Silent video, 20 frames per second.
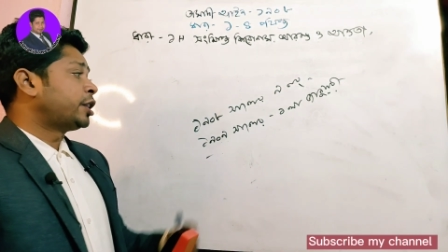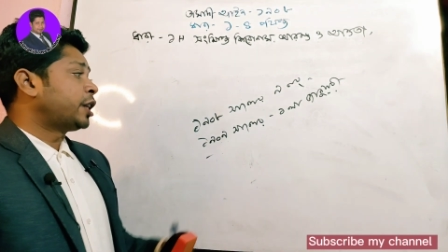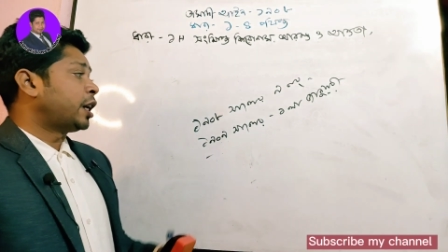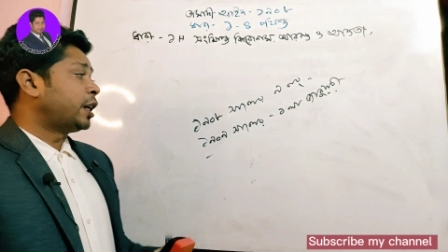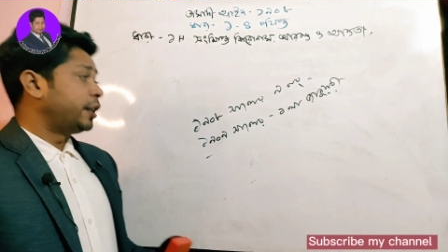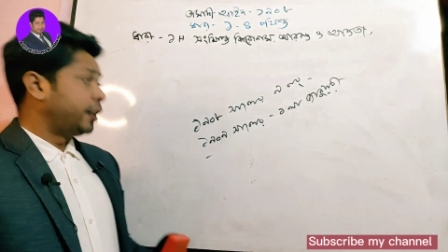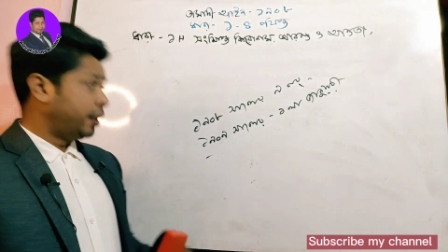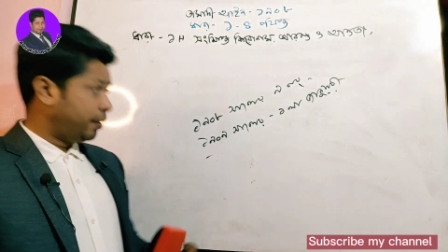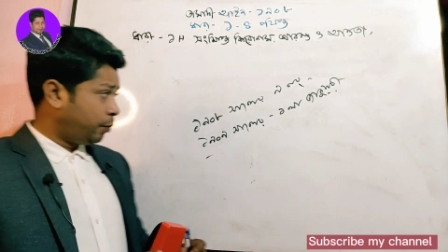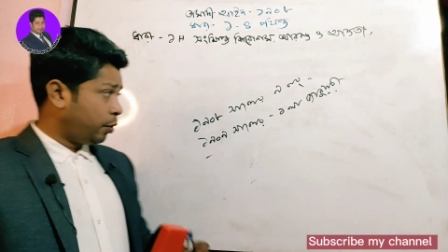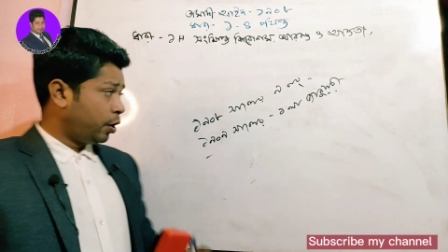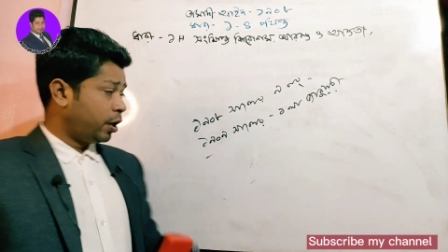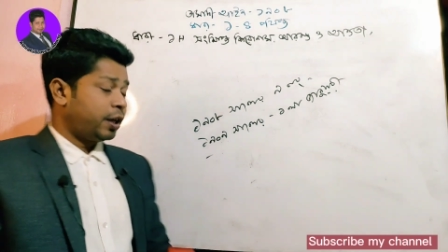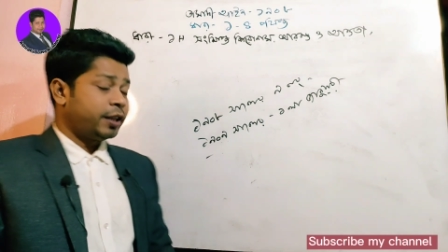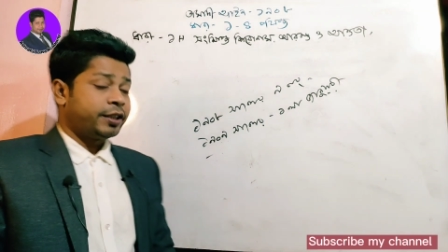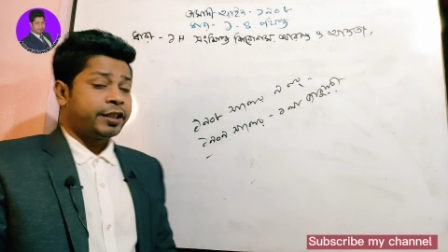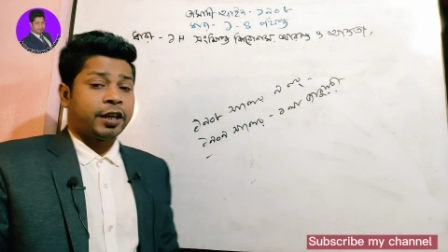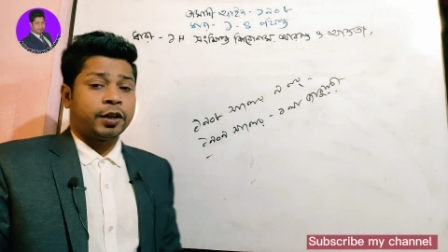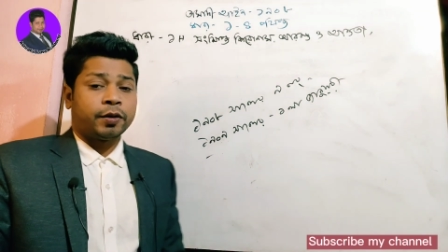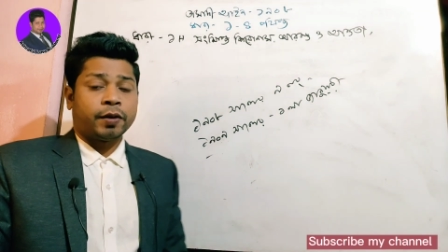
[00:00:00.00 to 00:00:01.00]
সালের
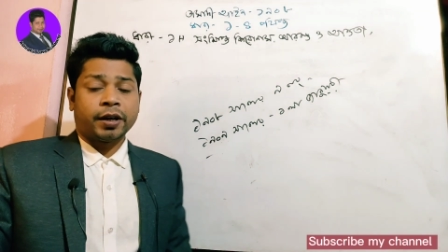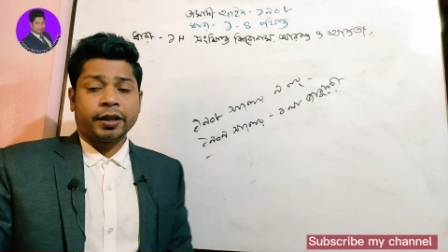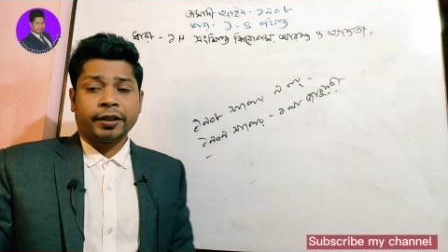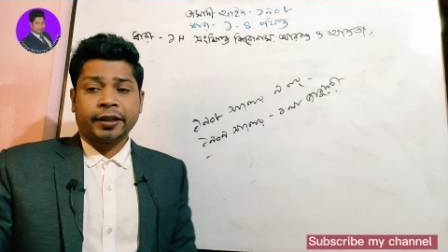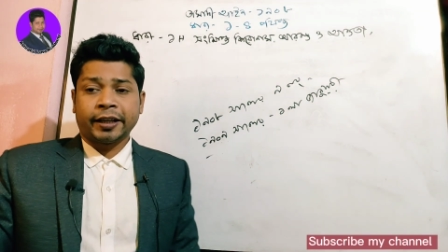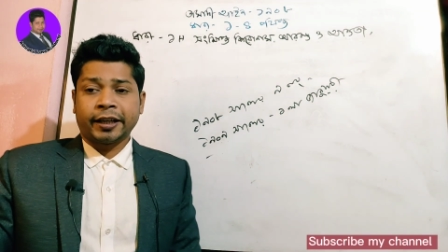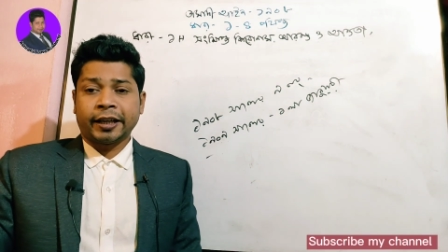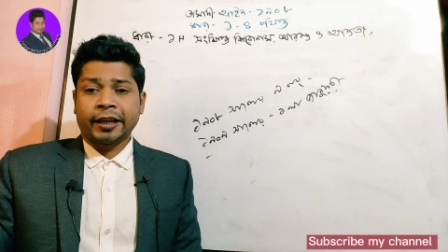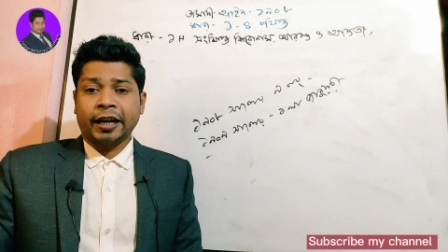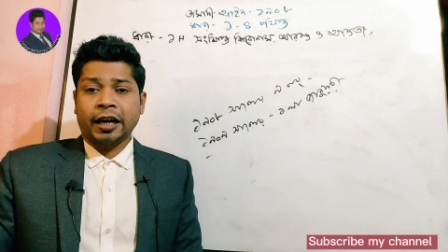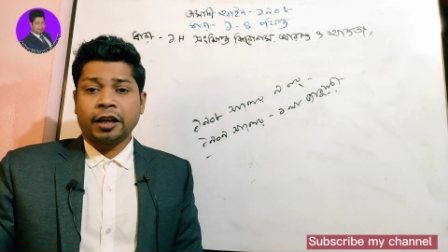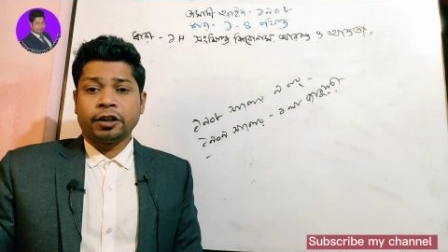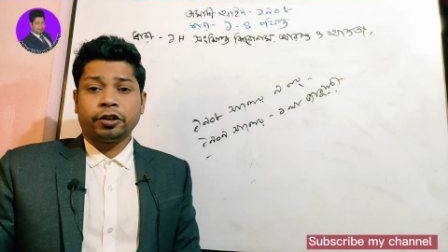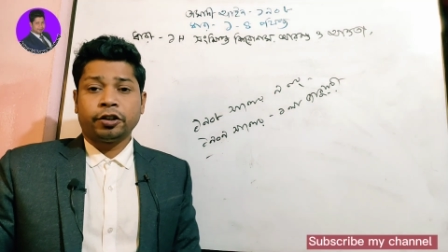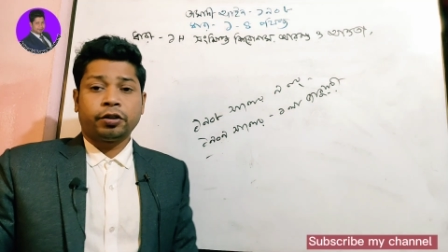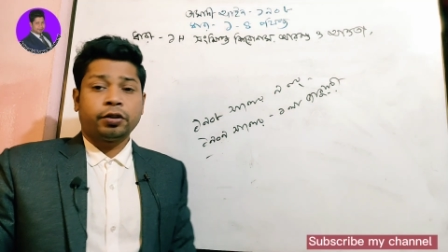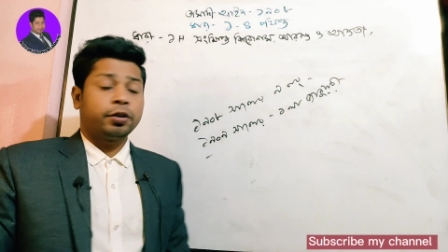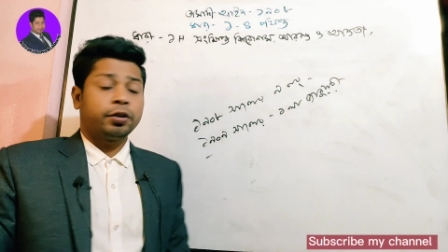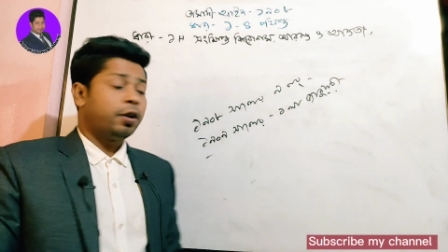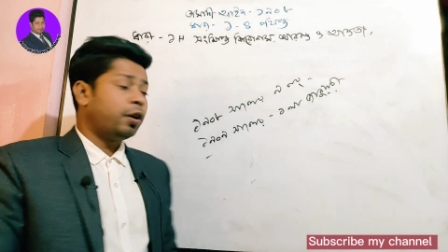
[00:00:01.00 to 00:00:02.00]
পহেলা জানুয়ারি থেকে
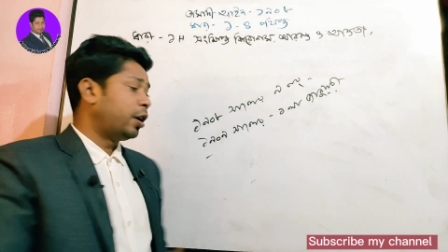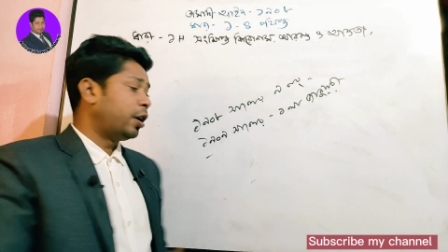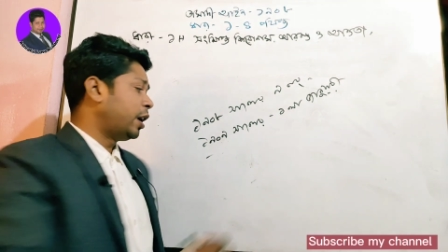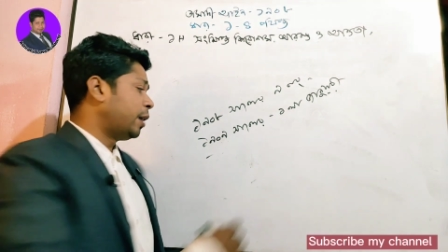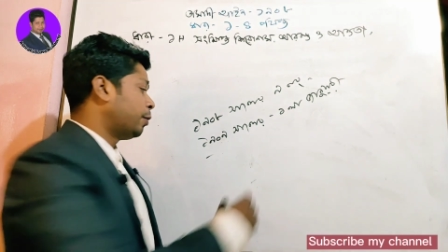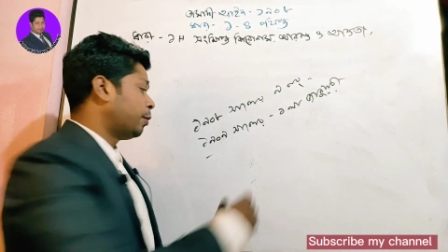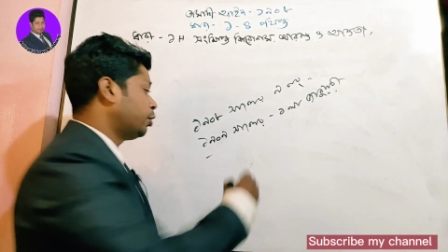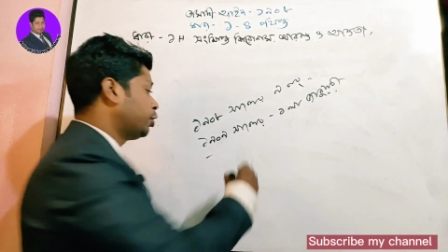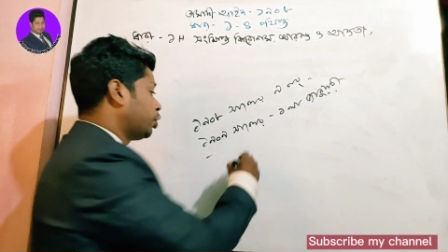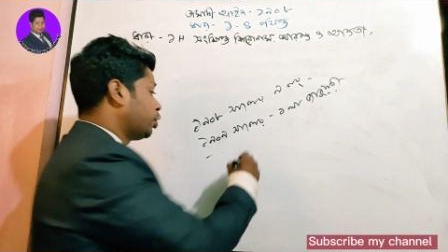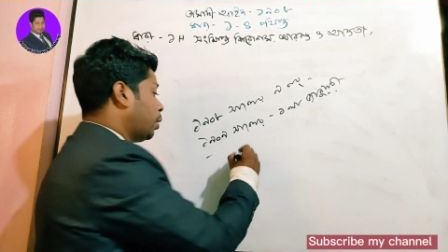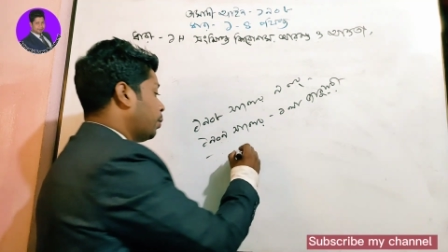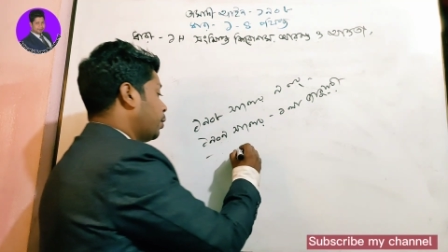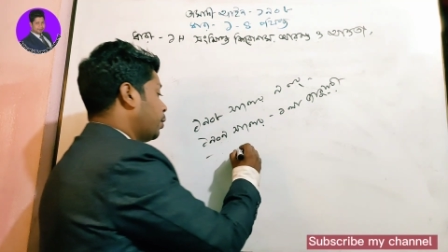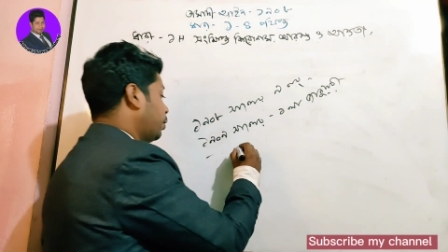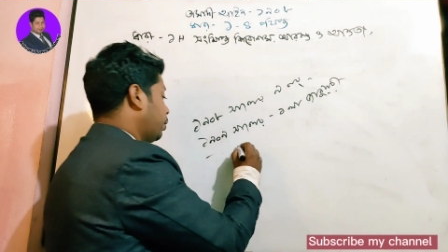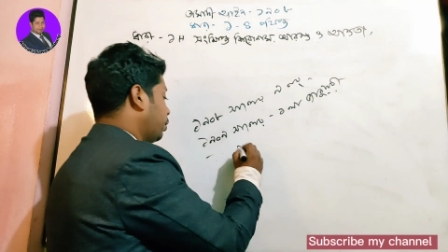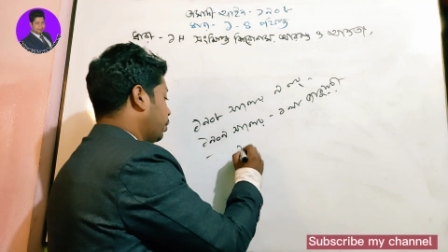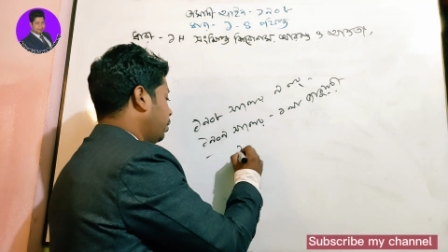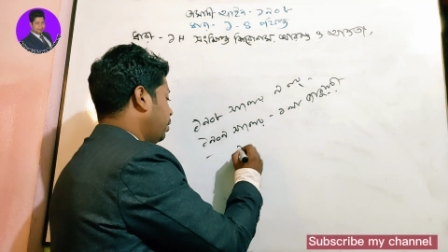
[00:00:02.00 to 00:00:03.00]
কার্যকর হয় এবং
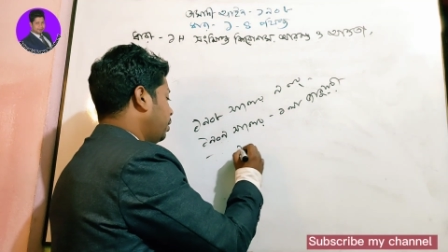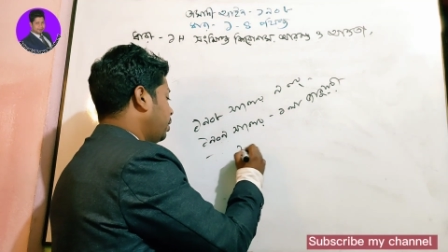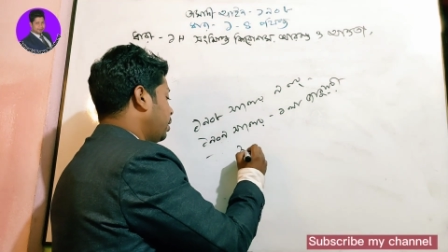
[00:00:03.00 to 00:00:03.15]
সমগ্র